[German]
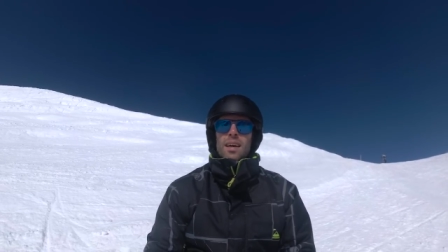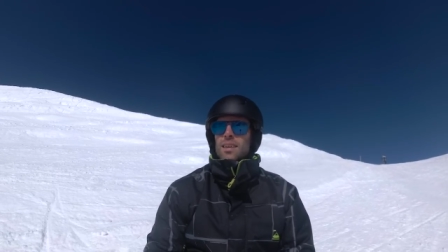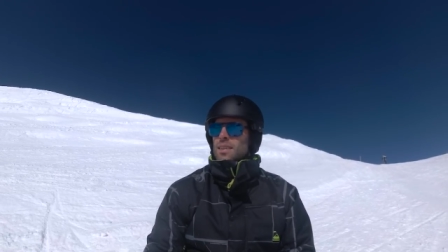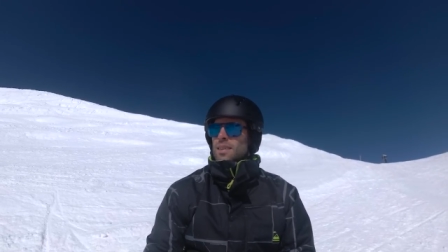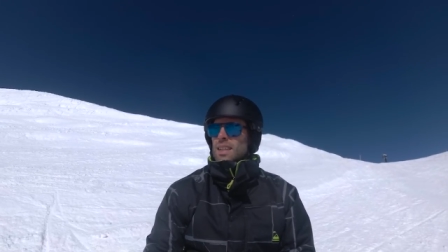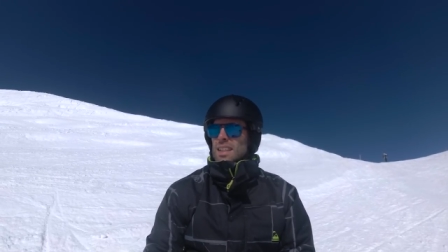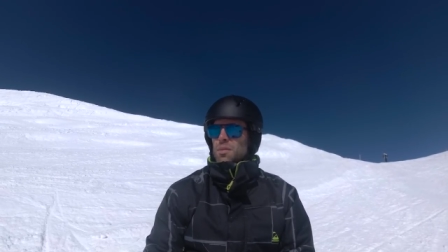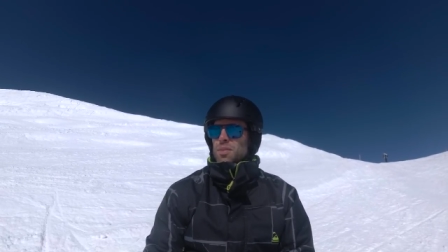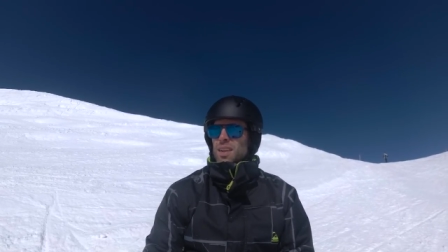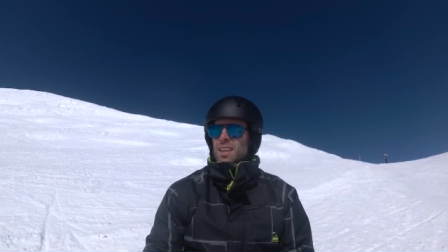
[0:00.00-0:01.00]
Äh, ich
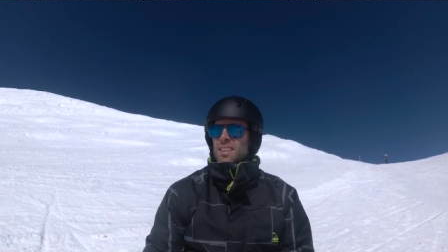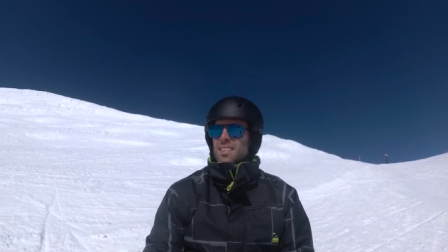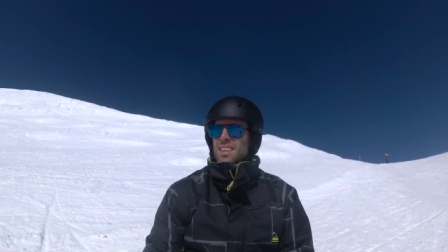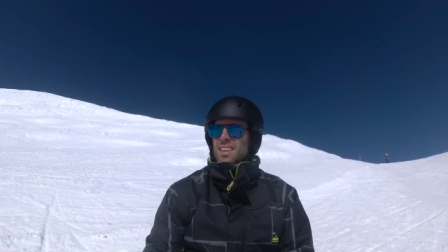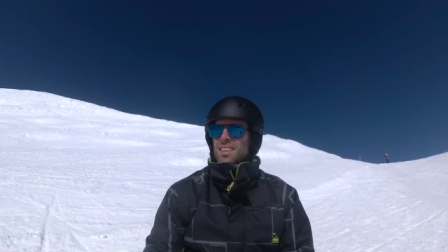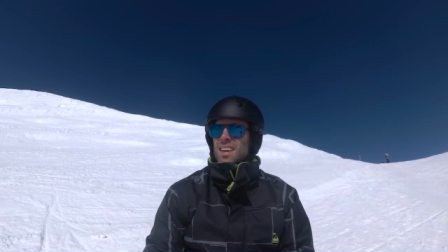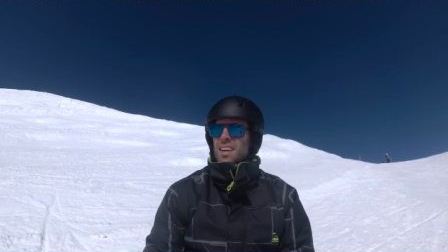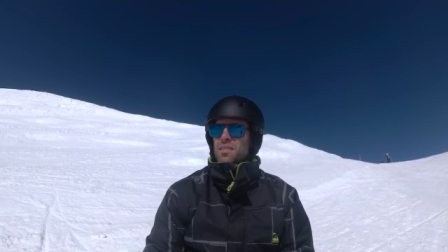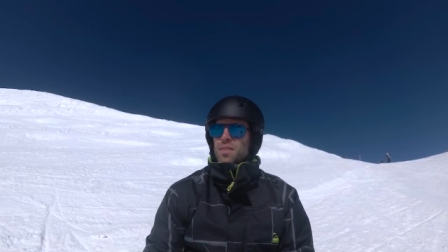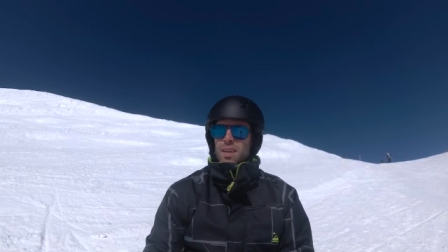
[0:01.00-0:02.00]
empfehle ganz
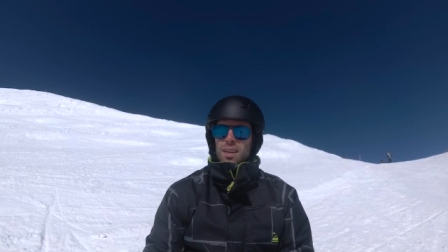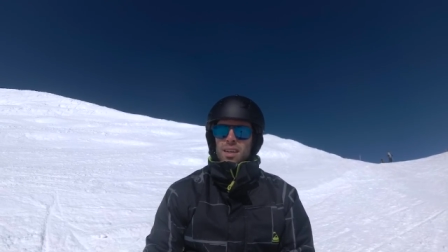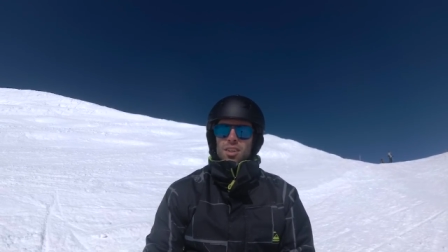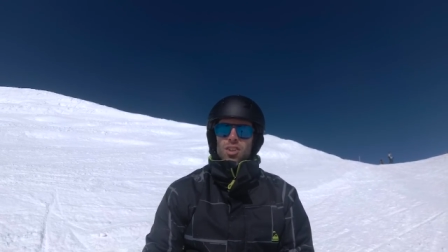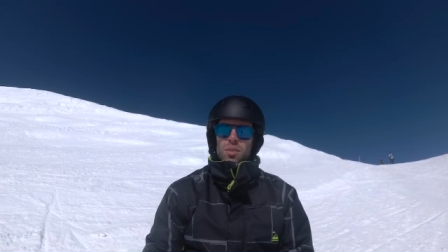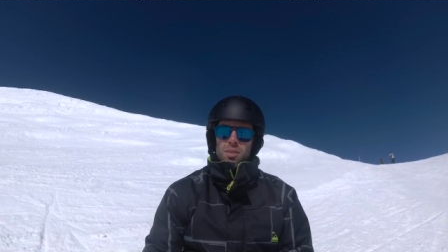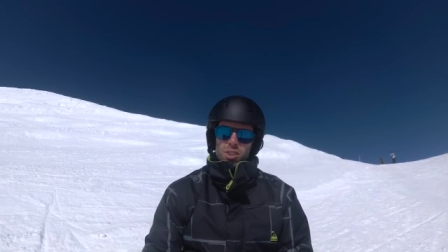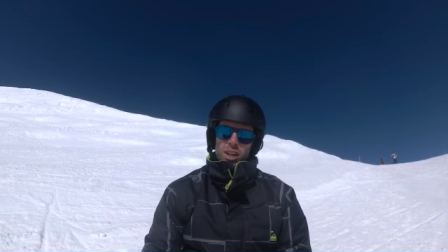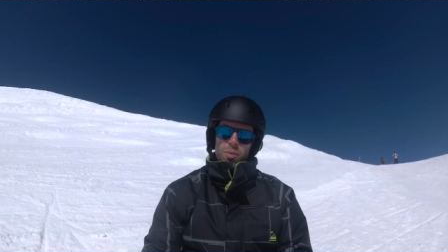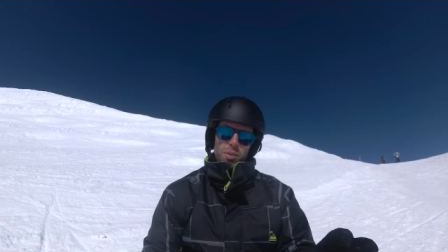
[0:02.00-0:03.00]
einfach,
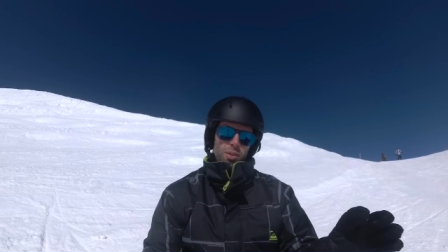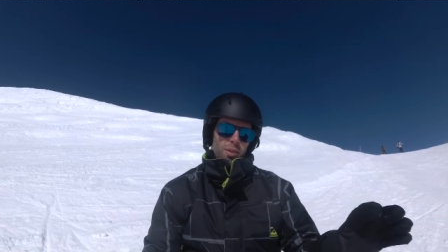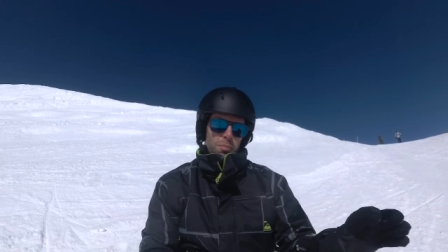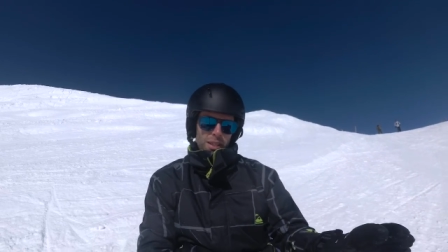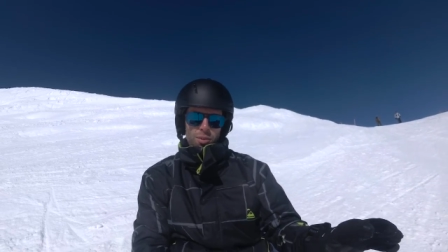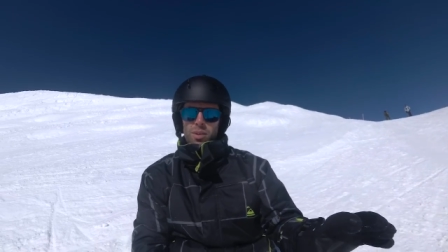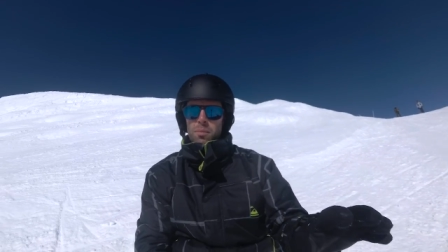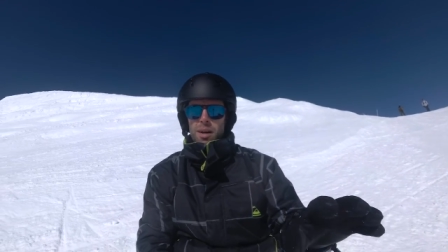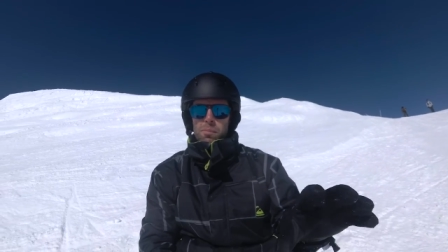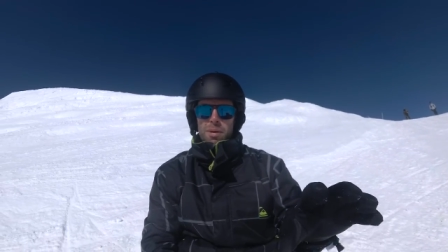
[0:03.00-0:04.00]
schraubt eure Bindungen
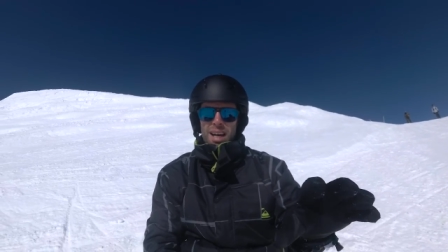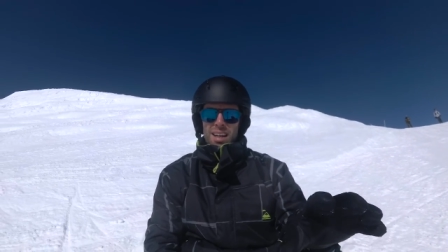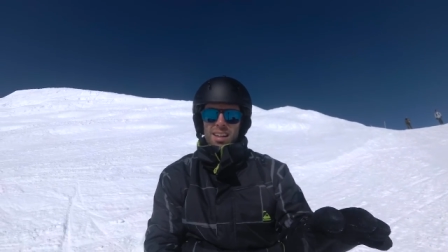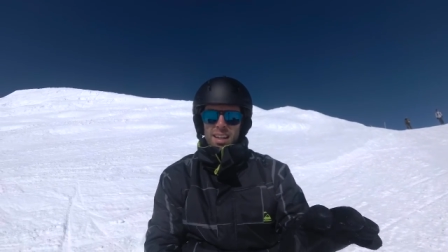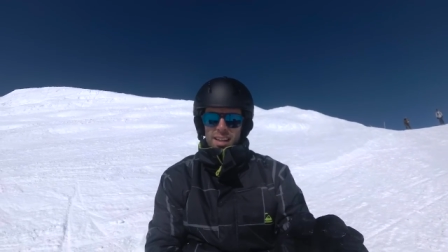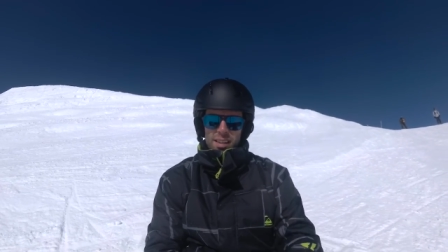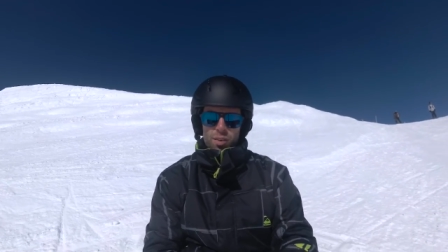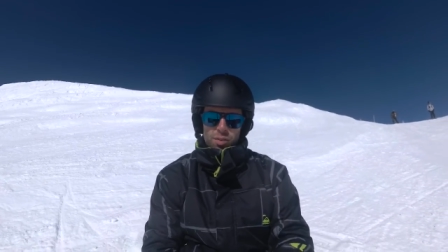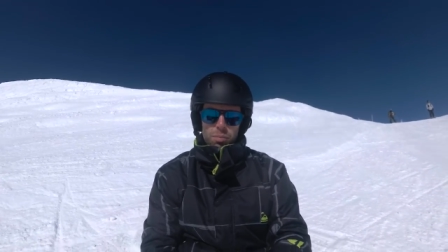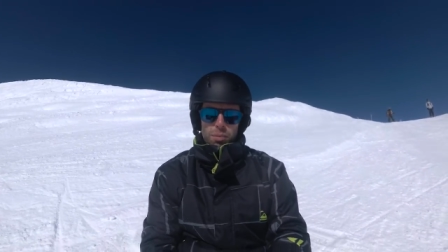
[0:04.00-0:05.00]
mal parallel aufs